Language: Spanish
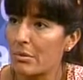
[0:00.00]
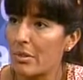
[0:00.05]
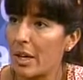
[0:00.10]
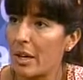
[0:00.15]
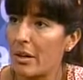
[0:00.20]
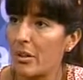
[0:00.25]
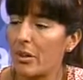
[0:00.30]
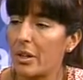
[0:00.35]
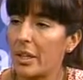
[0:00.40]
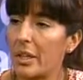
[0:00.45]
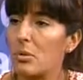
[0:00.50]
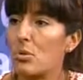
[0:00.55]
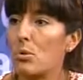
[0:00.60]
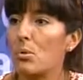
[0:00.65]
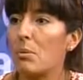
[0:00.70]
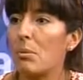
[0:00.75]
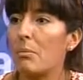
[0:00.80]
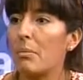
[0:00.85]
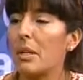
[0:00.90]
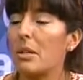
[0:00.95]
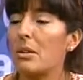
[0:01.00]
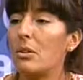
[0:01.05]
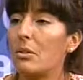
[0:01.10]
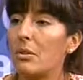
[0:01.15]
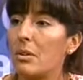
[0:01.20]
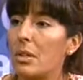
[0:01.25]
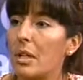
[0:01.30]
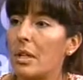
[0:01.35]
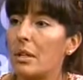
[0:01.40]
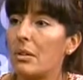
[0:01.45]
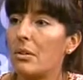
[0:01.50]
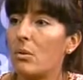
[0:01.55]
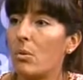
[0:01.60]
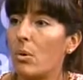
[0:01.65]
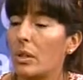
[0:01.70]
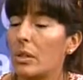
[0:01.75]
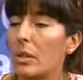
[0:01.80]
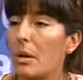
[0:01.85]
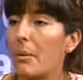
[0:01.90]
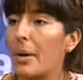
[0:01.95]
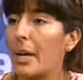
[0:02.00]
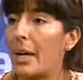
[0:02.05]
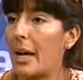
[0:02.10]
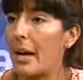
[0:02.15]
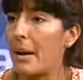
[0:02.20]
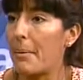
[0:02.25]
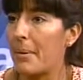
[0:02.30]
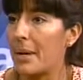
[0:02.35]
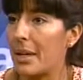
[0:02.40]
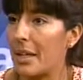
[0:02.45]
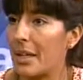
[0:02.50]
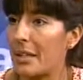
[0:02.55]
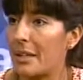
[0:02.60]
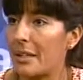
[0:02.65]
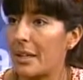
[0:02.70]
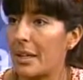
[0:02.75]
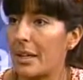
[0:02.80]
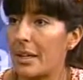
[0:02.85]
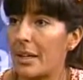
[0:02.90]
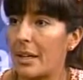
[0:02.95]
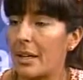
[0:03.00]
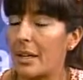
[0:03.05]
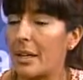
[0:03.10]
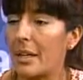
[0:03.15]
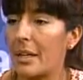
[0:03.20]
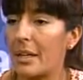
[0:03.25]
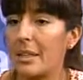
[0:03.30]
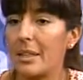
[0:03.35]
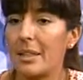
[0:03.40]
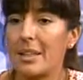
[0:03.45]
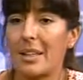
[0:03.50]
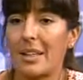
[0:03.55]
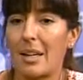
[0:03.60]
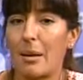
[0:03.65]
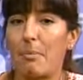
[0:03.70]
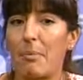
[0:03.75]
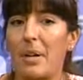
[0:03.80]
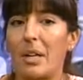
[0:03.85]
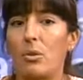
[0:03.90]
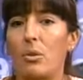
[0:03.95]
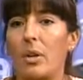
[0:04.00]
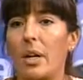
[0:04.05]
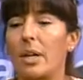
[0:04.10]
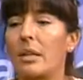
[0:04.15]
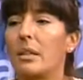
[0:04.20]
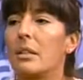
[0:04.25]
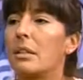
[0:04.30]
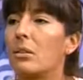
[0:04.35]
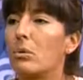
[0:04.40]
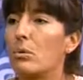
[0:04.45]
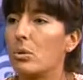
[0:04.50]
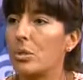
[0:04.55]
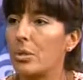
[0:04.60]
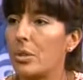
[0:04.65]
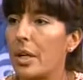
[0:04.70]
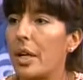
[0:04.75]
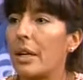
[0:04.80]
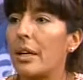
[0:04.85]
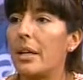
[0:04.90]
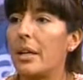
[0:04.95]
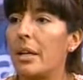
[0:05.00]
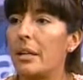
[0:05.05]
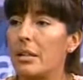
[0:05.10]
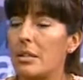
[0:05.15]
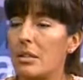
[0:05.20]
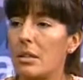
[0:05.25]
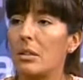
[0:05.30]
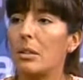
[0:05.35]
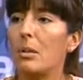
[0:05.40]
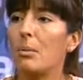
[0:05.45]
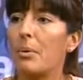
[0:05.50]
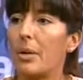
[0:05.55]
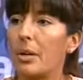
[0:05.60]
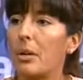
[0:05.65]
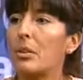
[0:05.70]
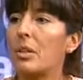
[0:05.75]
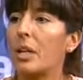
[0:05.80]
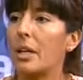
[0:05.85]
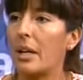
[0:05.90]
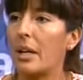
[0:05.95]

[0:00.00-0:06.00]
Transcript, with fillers: a los que en su momento dieron cuando avalaban este respeto a la institucionalidad, diciendo, bueno, está